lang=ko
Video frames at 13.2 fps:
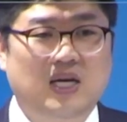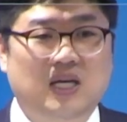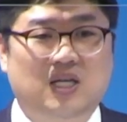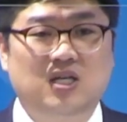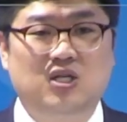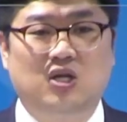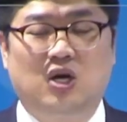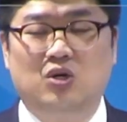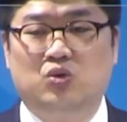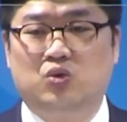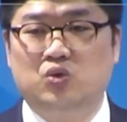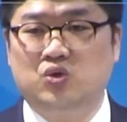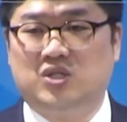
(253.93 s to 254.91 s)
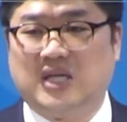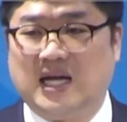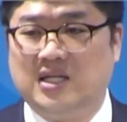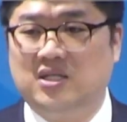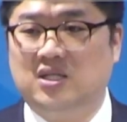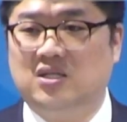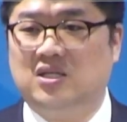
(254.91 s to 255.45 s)
그 열두
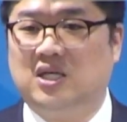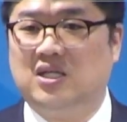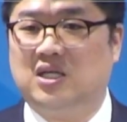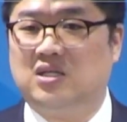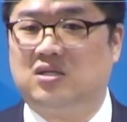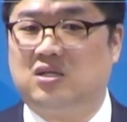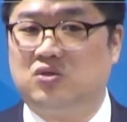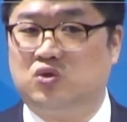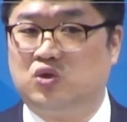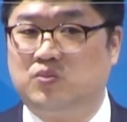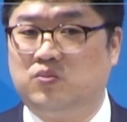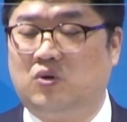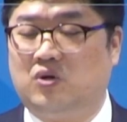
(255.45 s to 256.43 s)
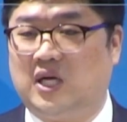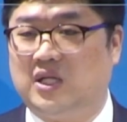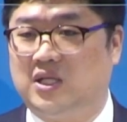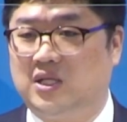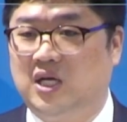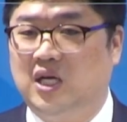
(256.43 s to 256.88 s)
자녀들에 대해서 축복하는